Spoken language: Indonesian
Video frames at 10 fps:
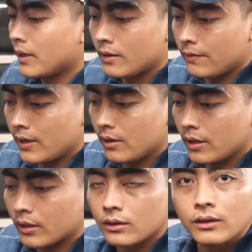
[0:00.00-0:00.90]
bikin
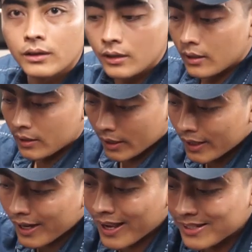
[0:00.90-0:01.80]
video itu.
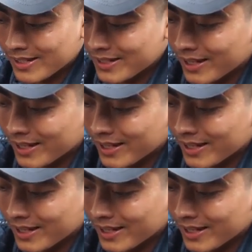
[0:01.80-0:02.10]
Inilah hasil